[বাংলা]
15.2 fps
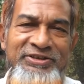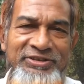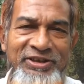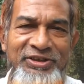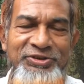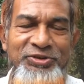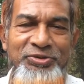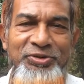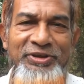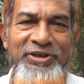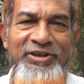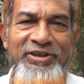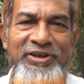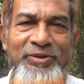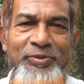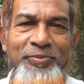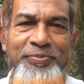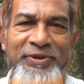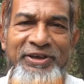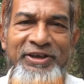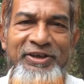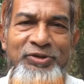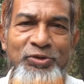সাহায্য করে এবং
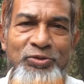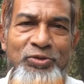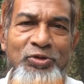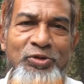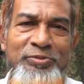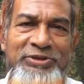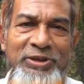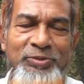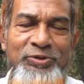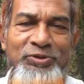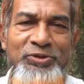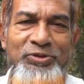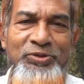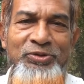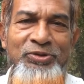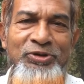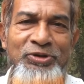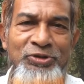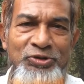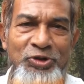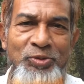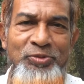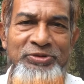পেটের যত রকম যাবতীয়
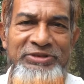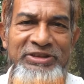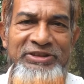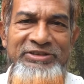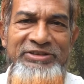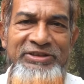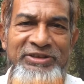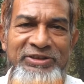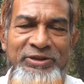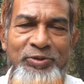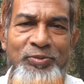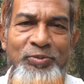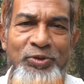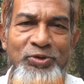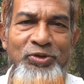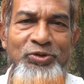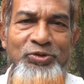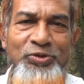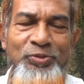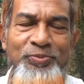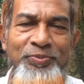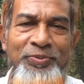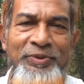সমস্যা আছে যেমন
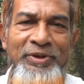বদহজম